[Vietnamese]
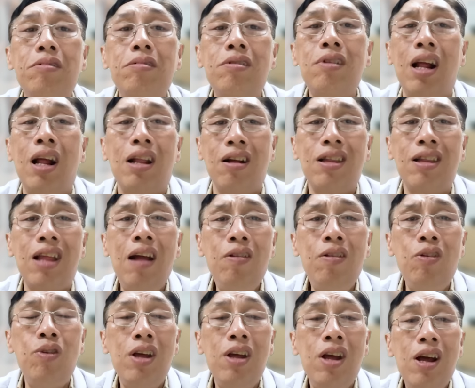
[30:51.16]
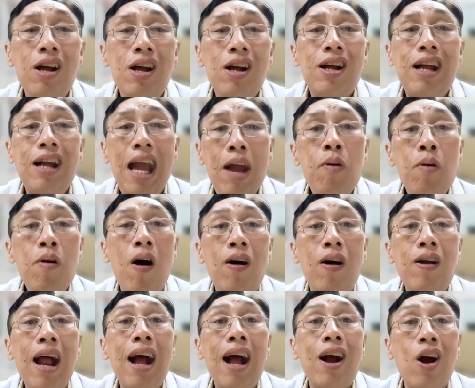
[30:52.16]
tức là thực tế tôi kéo
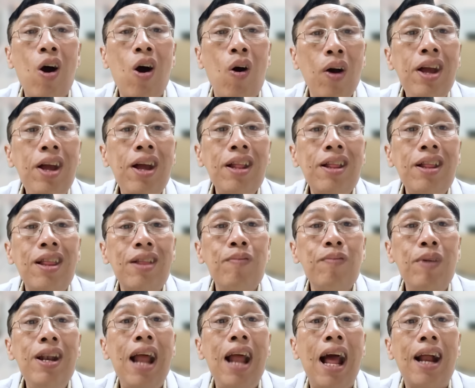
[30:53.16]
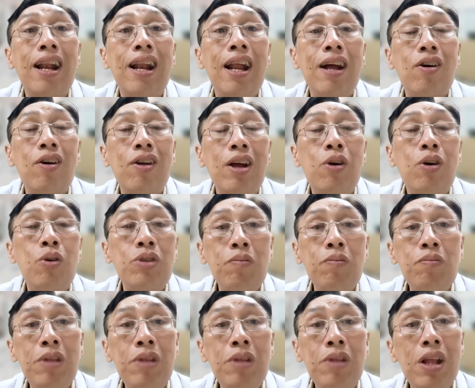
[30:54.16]
họ ra khỏi cái bệnh nặng để có thể cứu
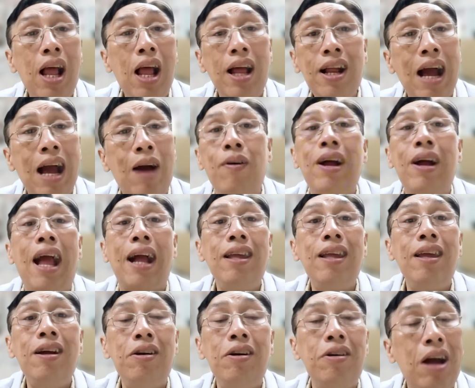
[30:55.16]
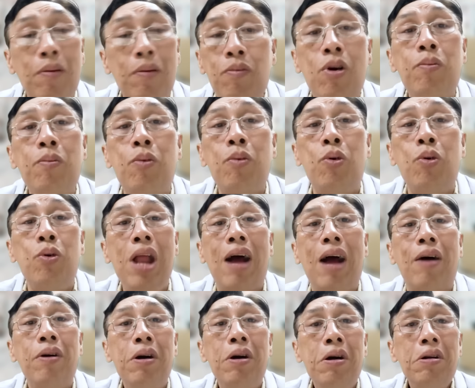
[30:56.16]
sống tỷ lệ cao hẳn những người không có mũi nào
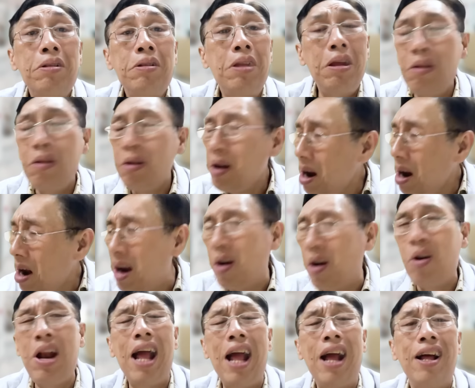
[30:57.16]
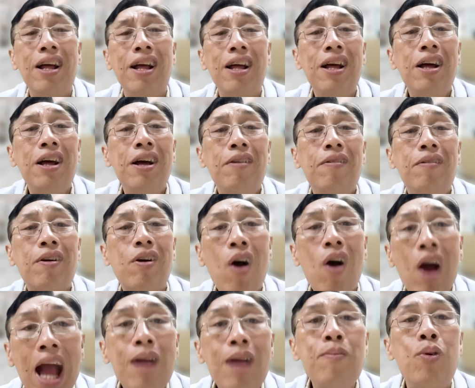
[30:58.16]
chuyện đó rất là rõ ràng mà có
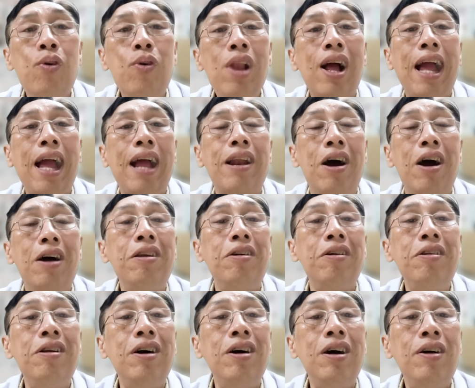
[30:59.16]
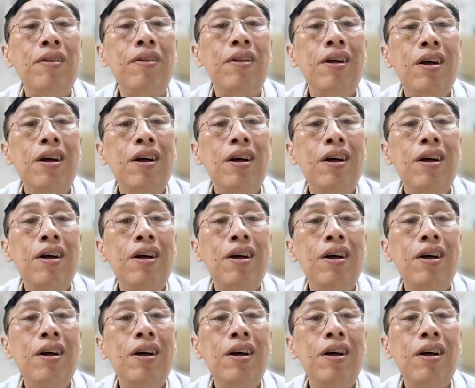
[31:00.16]
hai mũi là càng đỡ dữ nữa